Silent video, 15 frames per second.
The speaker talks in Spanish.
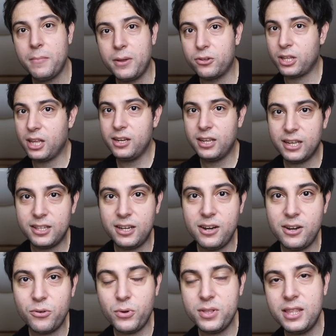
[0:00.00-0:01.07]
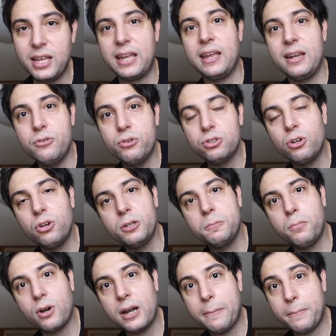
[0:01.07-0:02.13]
Pero tienen que tener en cuenta que no solo es
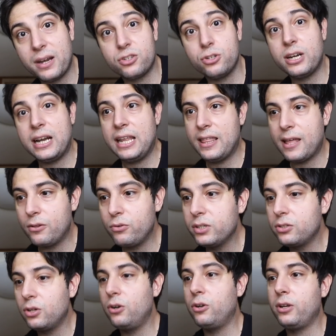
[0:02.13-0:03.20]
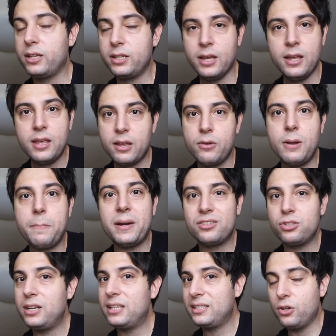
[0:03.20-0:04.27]
por la personalidad, no es solo es que una
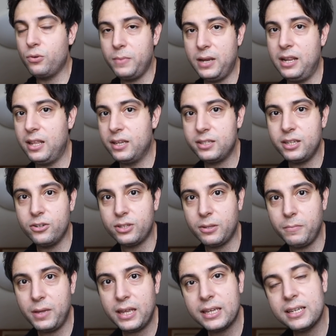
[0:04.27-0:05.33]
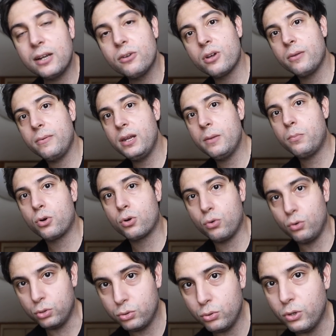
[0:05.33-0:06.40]
persona sea humilde, sino también que es algo que viene por
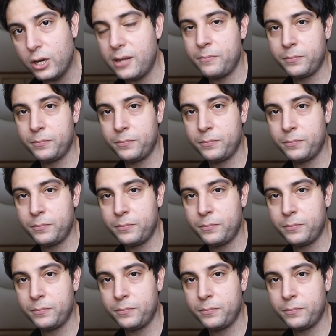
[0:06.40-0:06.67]
cultura.